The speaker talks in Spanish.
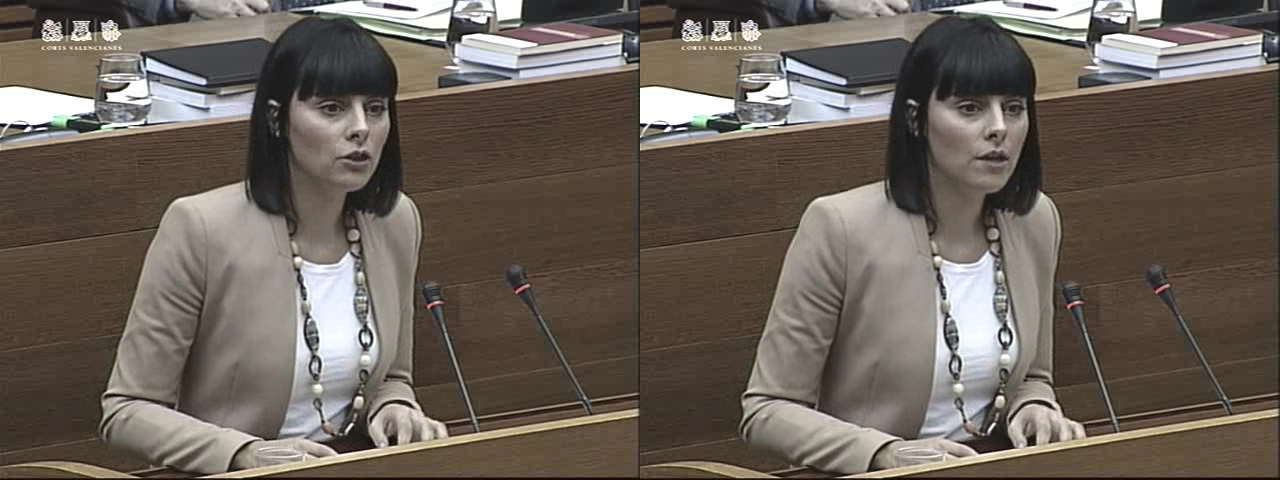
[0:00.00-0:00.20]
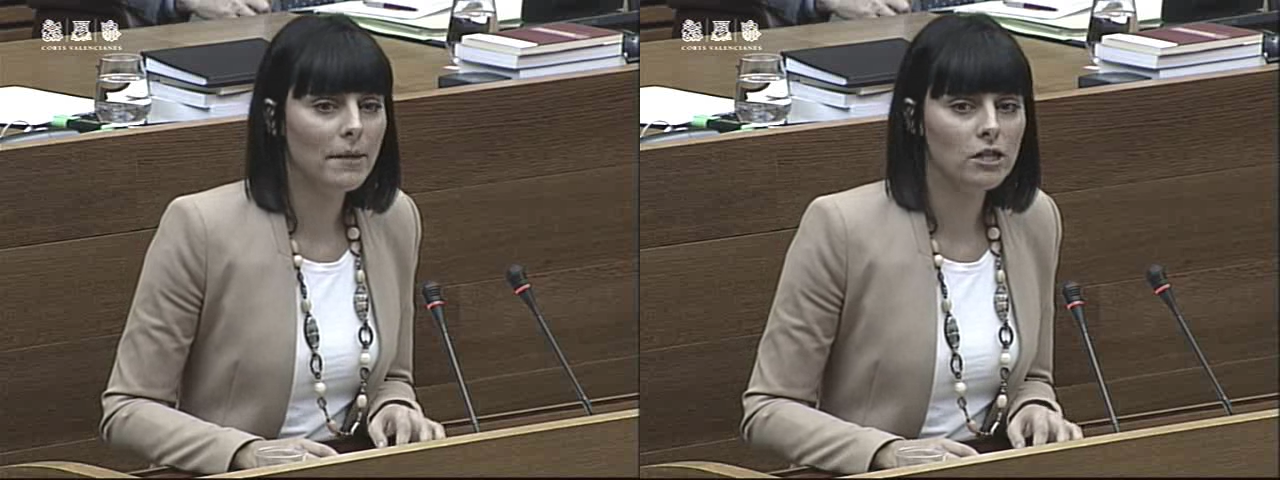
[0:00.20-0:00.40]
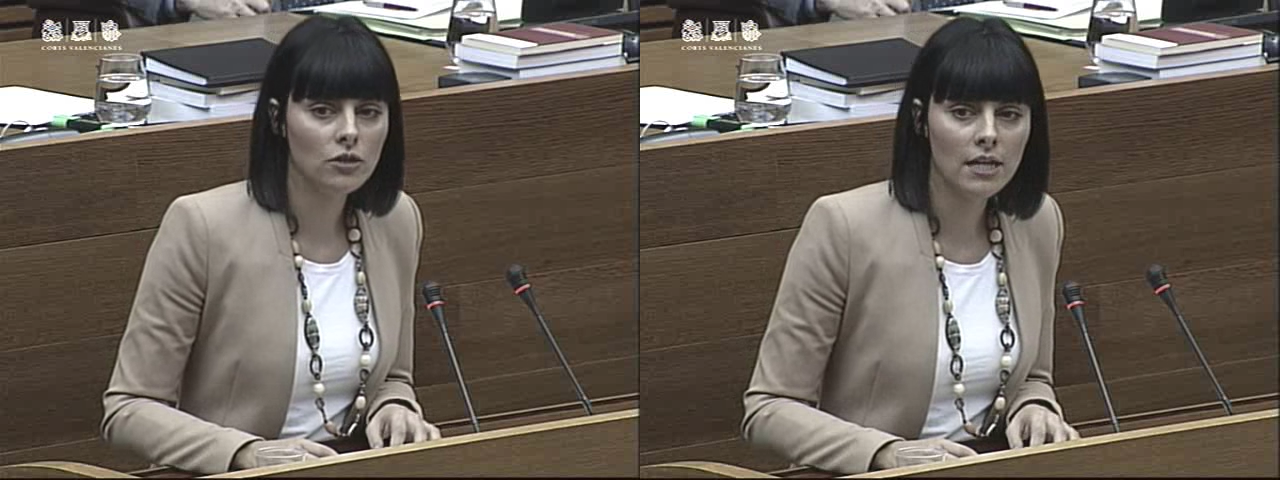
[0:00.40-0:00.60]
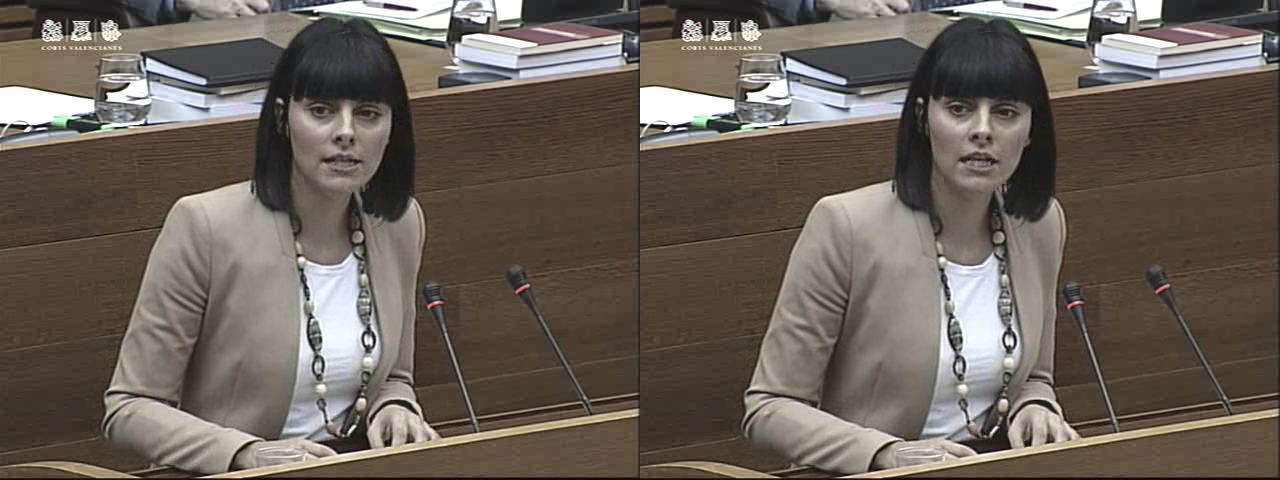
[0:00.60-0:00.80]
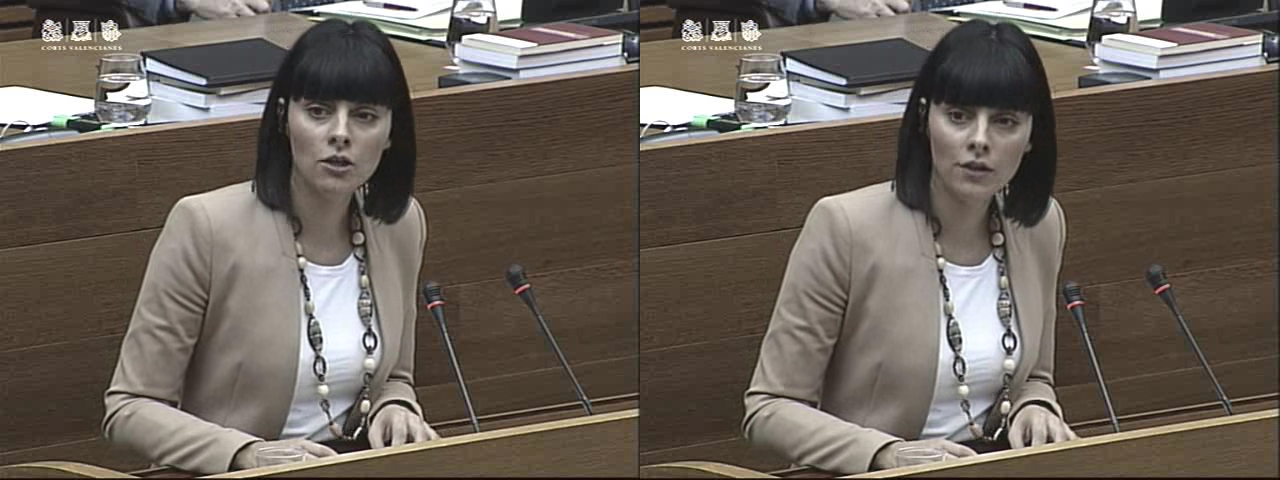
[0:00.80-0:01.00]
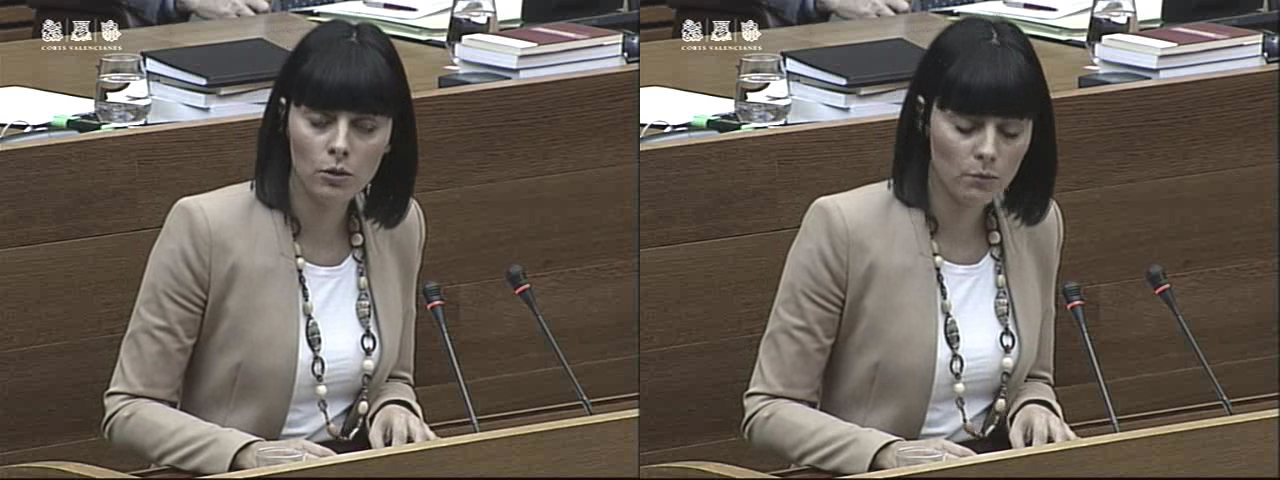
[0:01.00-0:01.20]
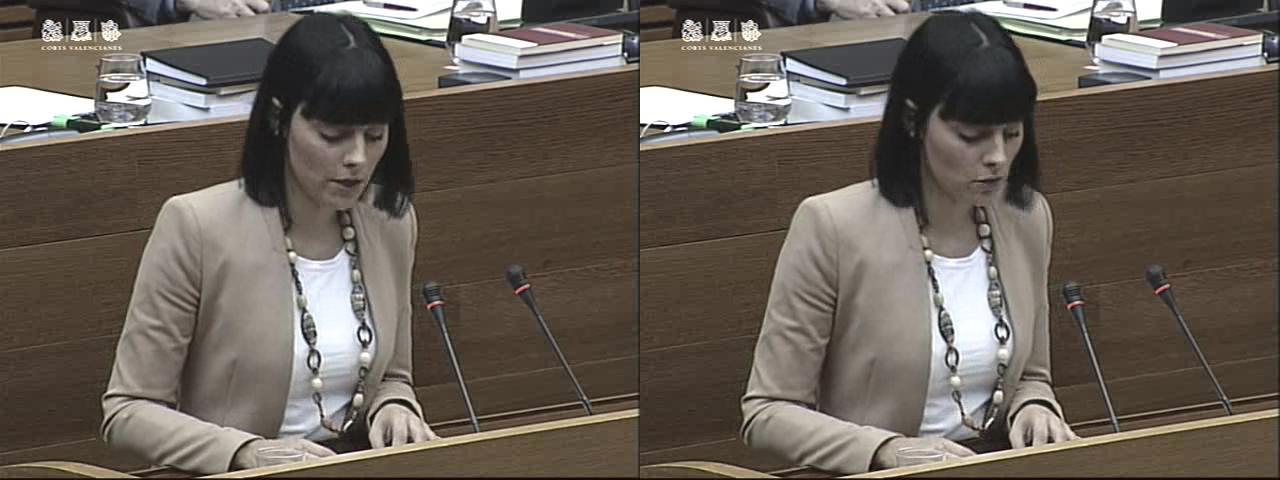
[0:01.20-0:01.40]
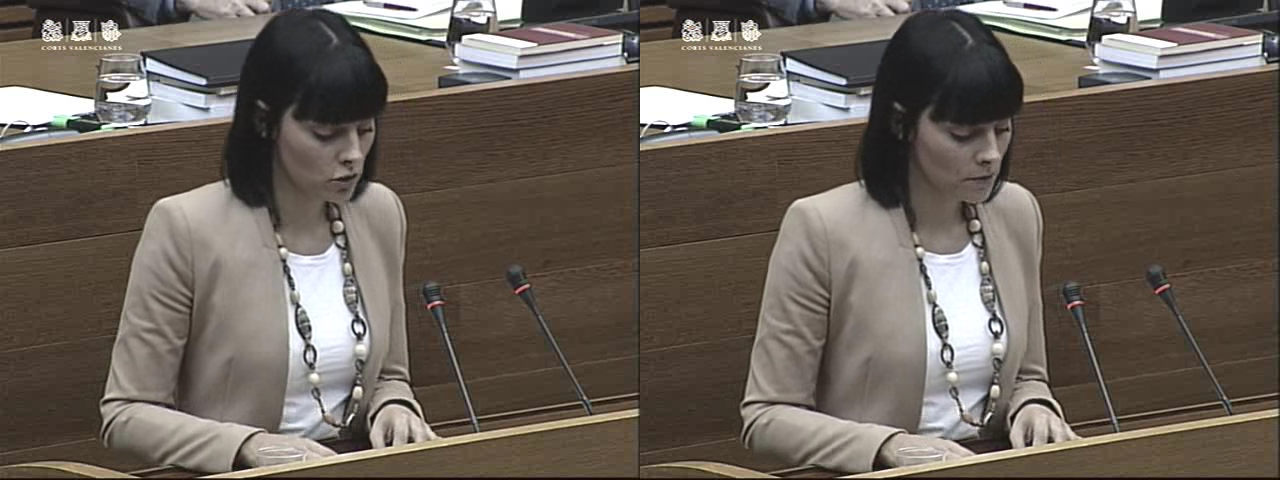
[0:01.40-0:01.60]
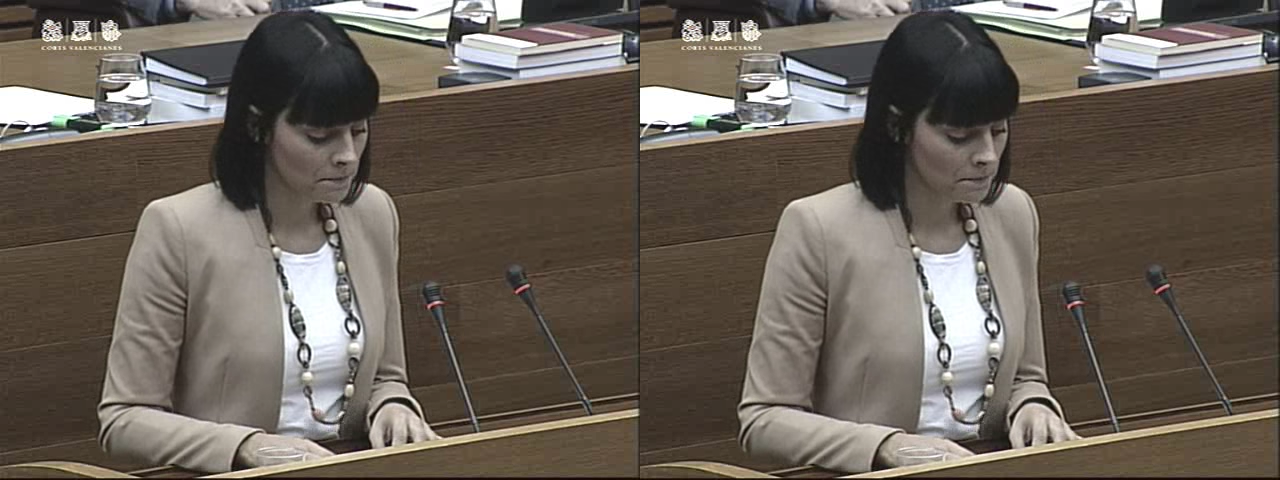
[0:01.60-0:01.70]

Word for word: de personas y no de números.